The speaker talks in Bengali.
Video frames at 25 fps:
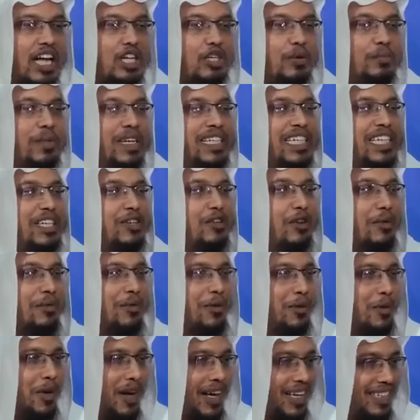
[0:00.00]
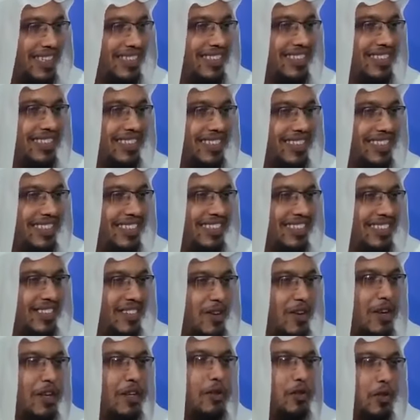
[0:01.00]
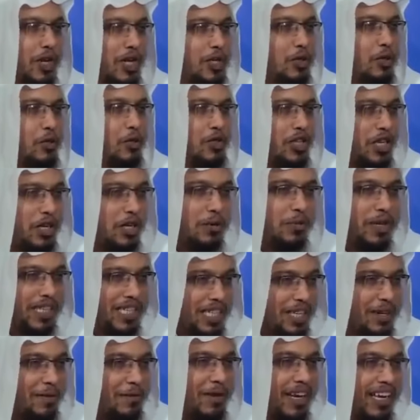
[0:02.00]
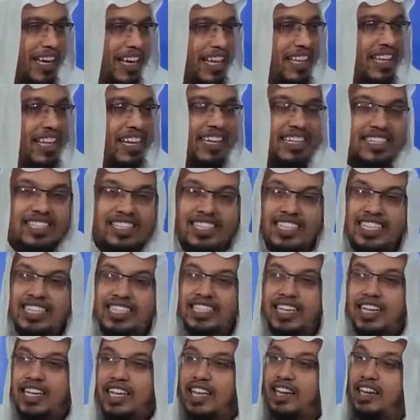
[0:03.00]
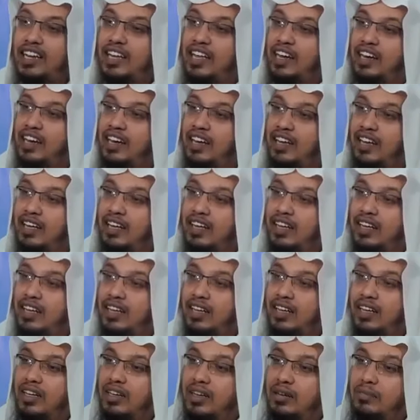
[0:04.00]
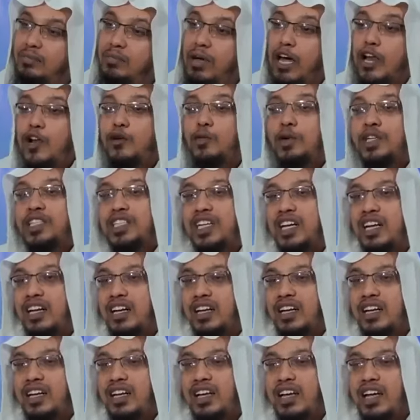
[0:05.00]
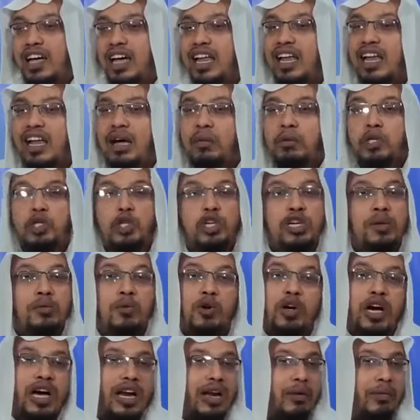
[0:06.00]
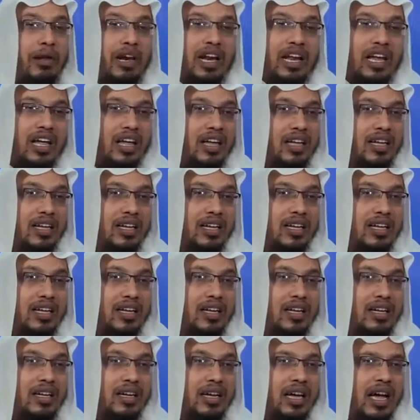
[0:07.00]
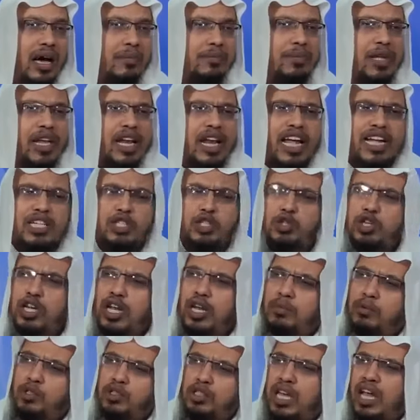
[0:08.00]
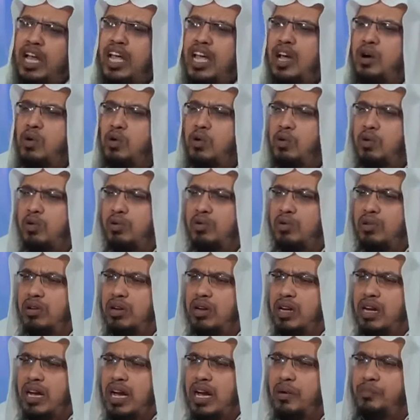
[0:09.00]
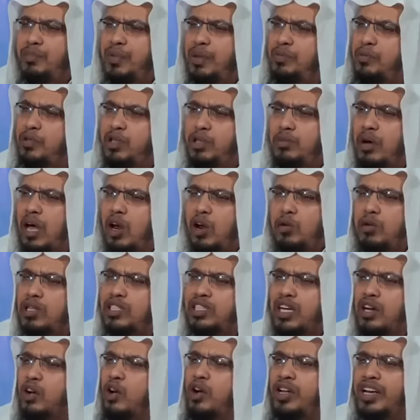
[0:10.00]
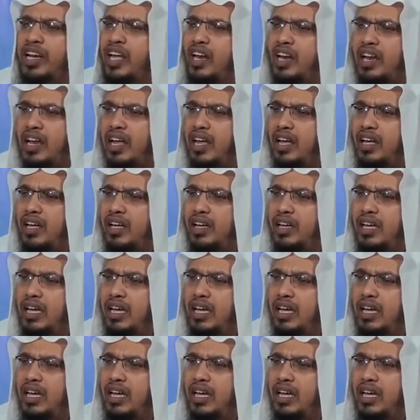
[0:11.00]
একটু ব্যতিক্রম দোয়া অনেক দোয়াই শুনছেন একটু ব্যতিক্রম লাগে আল্লাহর কাছে কি চাই আল্লাহর ভালোবাসা আল্লাহ আল্লাহ আমি তো নিমুখ হারাম আল্লাহ আপনার এত নেয়ামত খাইয়াও আপনার প্রতি ভালোবাসা হয় না আল্লাহ